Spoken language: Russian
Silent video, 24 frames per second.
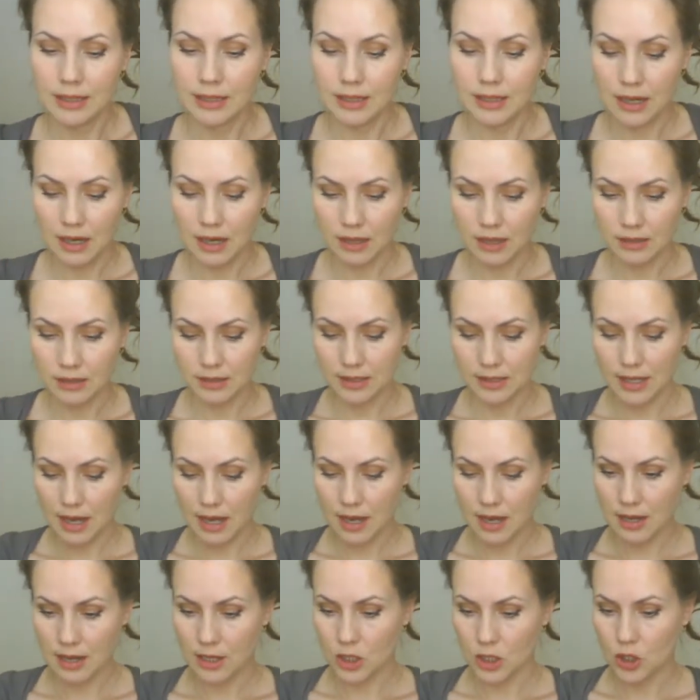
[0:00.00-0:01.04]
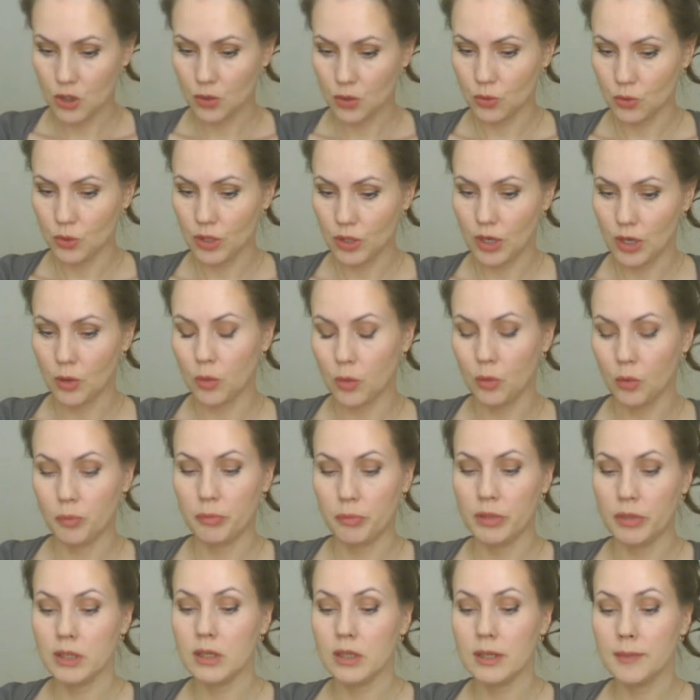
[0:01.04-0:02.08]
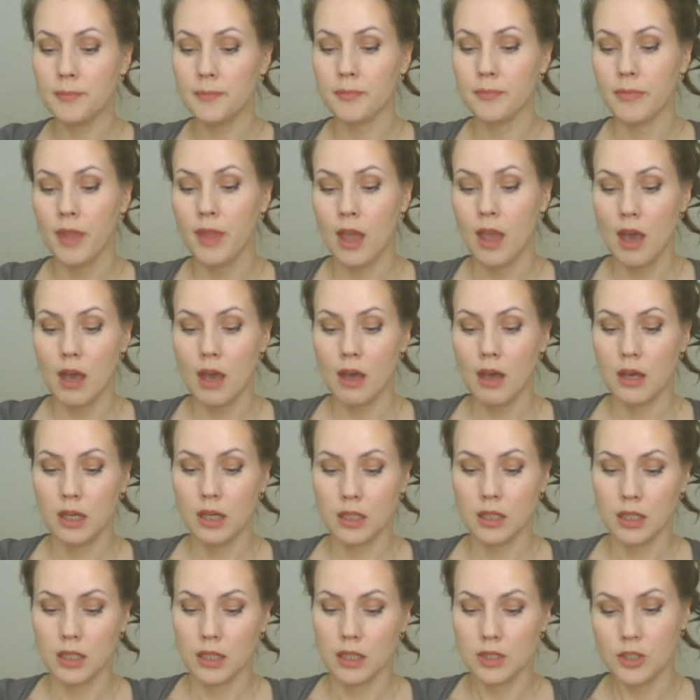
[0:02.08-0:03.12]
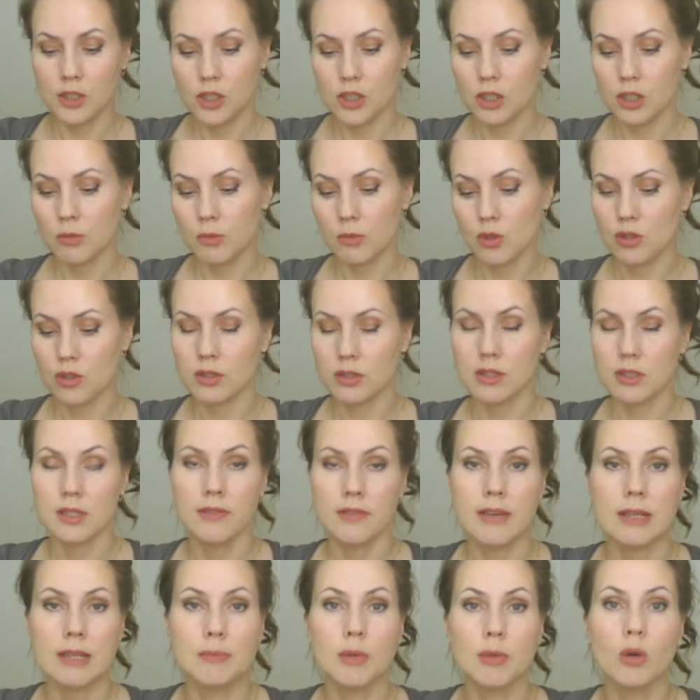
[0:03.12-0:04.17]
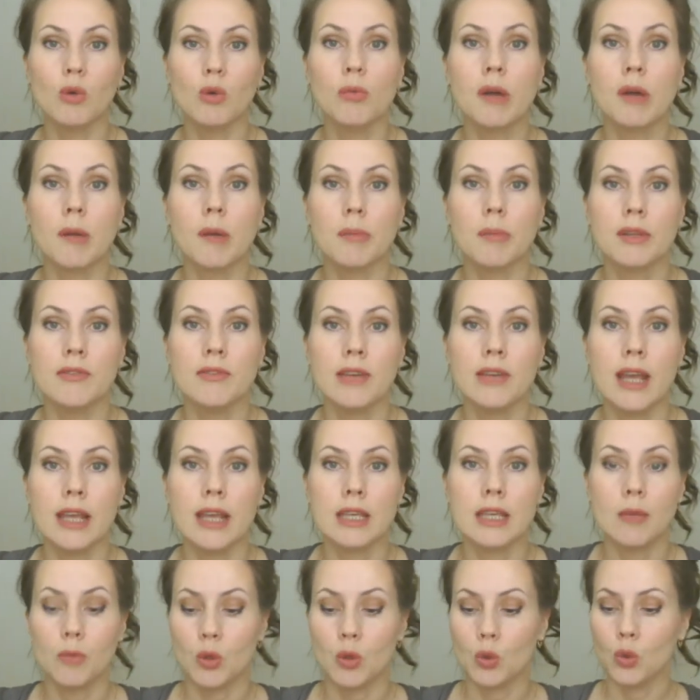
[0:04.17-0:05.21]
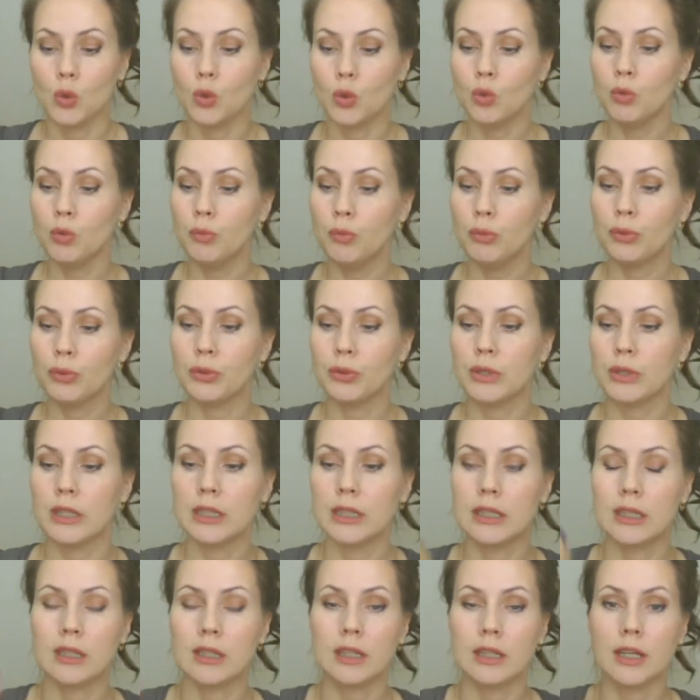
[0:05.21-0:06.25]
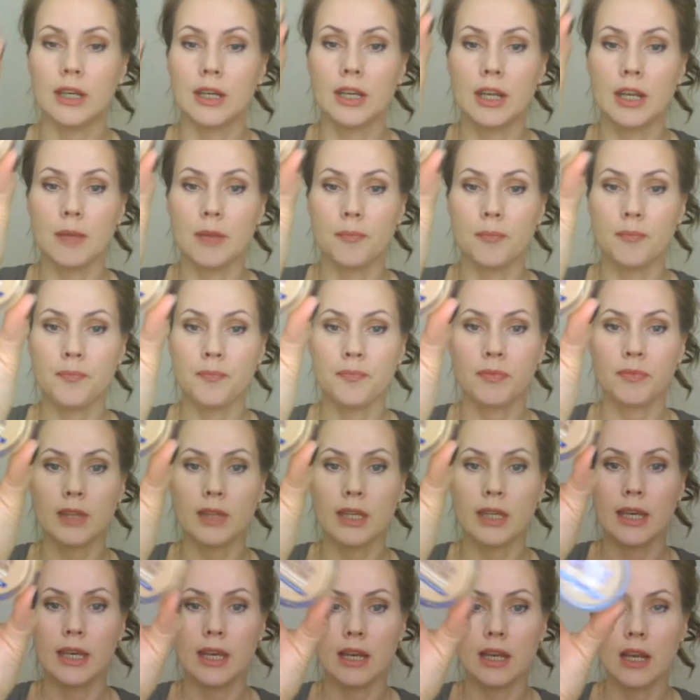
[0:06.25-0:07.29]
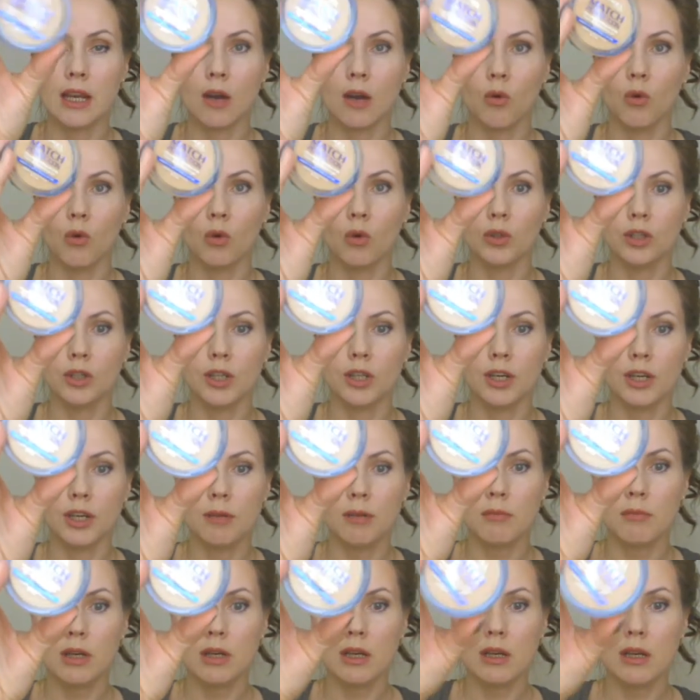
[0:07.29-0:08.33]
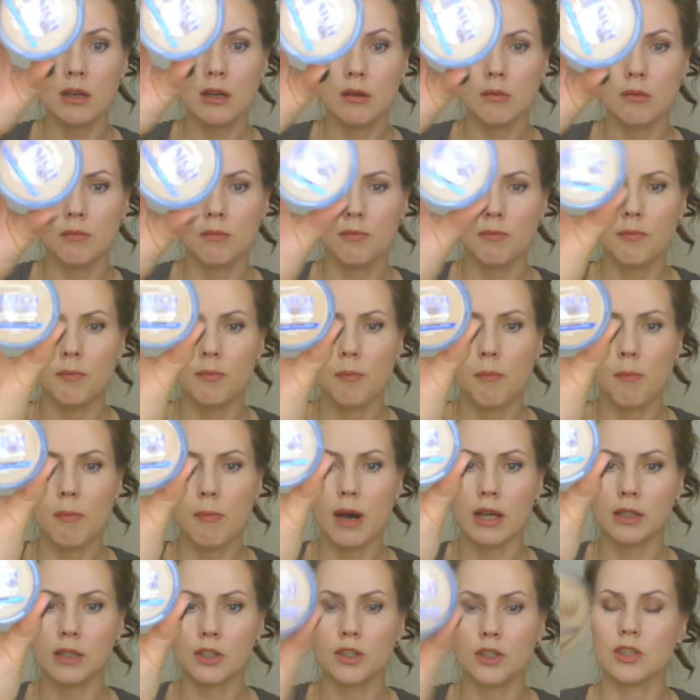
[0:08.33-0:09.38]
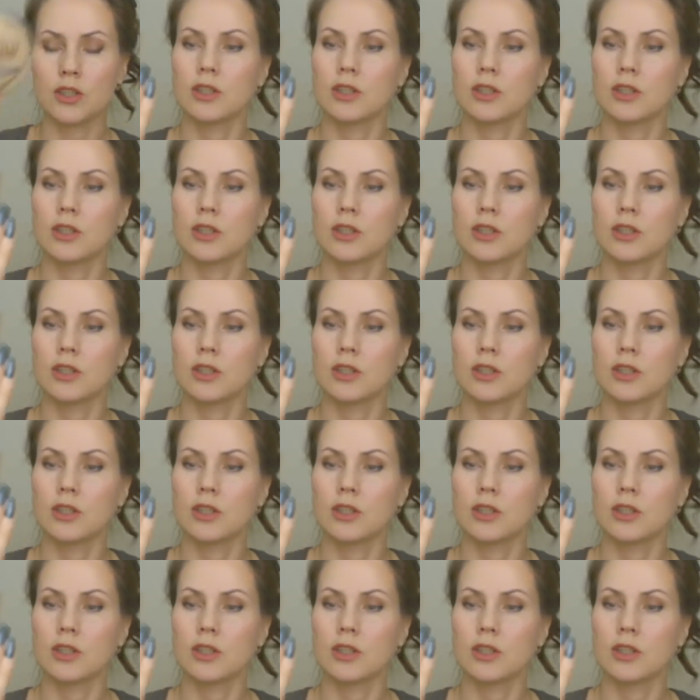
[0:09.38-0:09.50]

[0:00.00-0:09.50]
Так, далее, что я купила. Это, конечно, можно называть покупка под влиянием YouTube. Это крем-гель от Rimmel, мат